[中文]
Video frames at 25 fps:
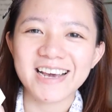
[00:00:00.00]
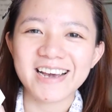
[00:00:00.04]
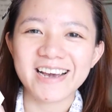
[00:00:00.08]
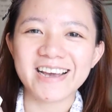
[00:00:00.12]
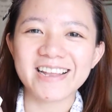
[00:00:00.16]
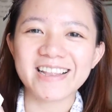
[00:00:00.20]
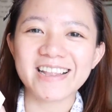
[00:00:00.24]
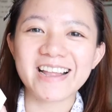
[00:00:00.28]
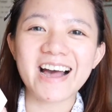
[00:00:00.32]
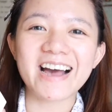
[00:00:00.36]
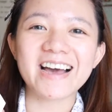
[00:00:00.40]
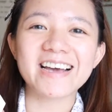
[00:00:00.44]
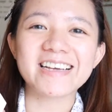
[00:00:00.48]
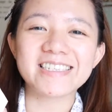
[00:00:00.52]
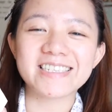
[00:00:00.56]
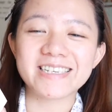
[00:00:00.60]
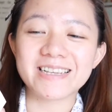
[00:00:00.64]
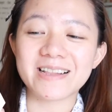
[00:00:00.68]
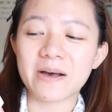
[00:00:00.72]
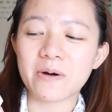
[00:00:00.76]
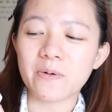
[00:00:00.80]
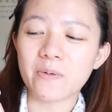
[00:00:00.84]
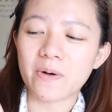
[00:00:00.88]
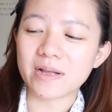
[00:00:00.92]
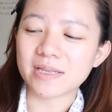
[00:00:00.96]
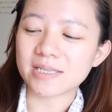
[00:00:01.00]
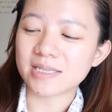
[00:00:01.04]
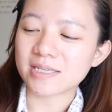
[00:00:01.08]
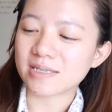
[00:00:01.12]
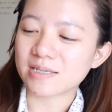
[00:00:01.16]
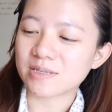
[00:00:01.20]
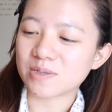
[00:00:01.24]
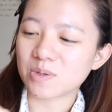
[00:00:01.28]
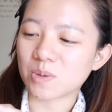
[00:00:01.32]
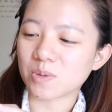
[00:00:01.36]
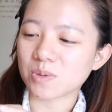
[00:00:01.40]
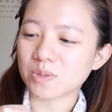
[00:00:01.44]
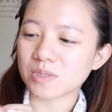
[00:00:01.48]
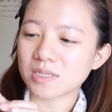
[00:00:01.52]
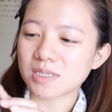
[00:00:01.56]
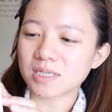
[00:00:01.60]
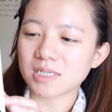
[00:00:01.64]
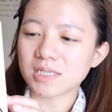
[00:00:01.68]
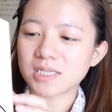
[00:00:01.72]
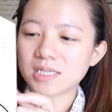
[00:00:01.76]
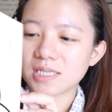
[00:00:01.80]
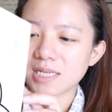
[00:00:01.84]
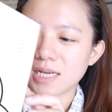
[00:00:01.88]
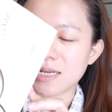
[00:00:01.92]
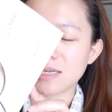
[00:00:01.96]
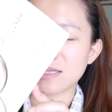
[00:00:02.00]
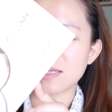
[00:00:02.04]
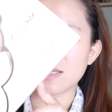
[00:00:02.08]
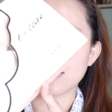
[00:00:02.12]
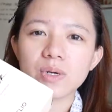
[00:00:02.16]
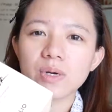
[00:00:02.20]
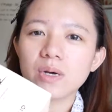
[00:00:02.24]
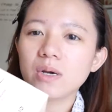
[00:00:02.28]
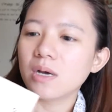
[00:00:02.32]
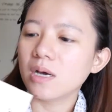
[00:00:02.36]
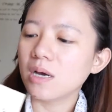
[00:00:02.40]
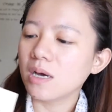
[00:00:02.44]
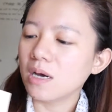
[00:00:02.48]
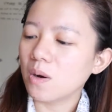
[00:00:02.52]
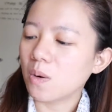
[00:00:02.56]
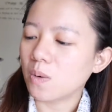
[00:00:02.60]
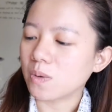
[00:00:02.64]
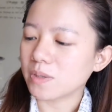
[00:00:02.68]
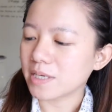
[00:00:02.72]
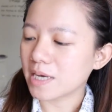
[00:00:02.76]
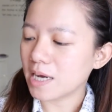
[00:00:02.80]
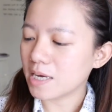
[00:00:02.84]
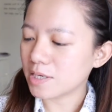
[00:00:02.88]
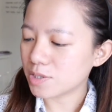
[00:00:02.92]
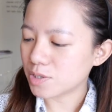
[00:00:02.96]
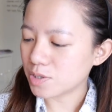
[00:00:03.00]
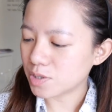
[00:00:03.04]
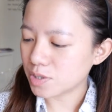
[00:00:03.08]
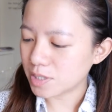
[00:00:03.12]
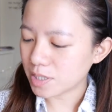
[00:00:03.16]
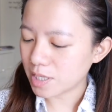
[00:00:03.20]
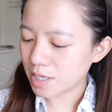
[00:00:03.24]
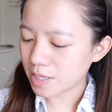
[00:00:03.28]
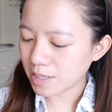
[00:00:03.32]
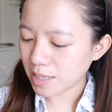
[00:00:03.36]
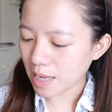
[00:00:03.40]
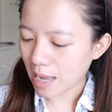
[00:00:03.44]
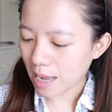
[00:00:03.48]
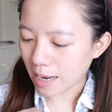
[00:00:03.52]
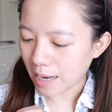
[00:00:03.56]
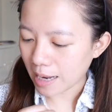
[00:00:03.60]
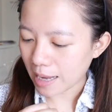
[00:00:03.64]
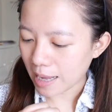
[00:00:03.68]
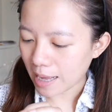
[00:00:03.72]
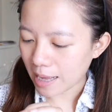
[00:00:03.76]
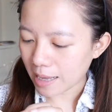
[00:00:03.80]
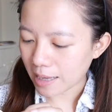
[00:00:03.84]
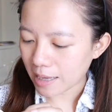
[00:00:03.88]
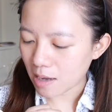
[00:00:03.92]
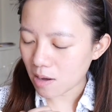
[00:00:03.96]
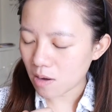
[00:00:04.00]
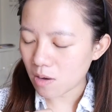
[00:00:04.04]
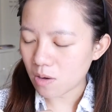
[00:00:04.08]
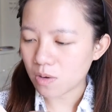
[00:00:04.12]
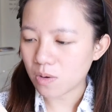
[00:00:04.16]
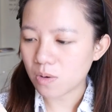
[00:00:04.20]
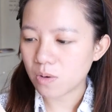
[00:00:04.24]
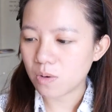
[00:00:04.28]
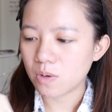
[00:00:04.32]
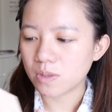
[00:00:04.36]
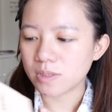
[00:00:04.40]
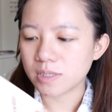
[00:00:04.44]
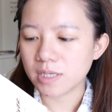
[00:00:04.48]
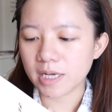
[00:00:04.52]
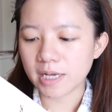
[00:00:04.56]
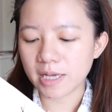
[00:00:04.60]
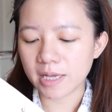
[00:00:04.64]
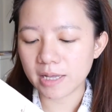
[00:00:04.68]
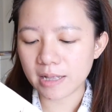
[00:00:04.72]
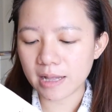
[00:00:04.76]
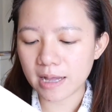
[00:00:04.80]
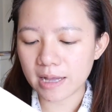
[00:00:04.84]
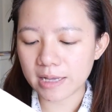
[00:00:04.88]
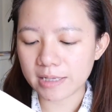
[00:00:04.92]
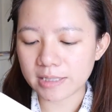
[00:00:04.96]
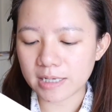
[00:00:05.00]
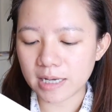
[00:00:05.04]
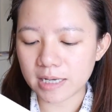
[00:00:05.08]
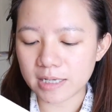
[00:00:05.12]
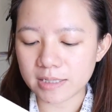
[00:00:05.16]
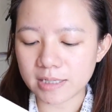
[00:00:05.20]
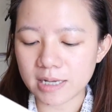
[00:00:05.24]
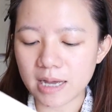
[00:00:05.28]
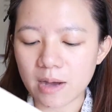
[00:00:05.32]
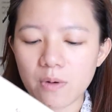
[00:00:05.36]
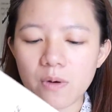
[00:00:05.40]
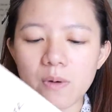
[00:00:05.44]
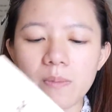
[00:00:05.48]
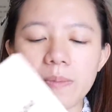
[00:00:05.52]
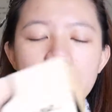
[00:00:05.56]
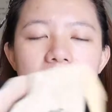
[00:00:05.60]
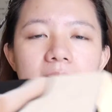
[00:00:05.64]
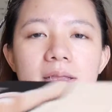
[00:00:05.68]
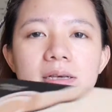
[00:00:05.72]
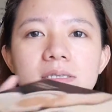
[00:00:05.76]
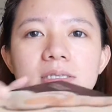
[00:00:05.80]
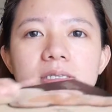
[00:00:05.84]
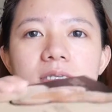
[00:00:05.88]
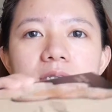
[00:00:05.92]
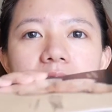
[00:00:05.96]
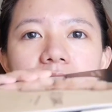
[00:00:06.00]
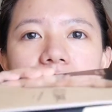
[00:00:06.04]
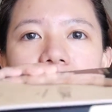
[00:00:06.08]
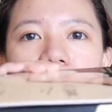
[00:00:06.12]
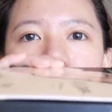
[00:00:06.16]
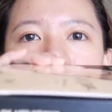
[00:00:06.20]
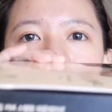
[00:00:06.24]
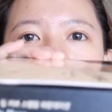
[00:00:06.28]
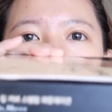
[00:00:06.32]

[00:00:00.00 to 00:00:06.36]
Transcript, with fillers: 跟大家一起来玩这个东西这样。我现在直接打开哦，先跟大家讲一下，我买的是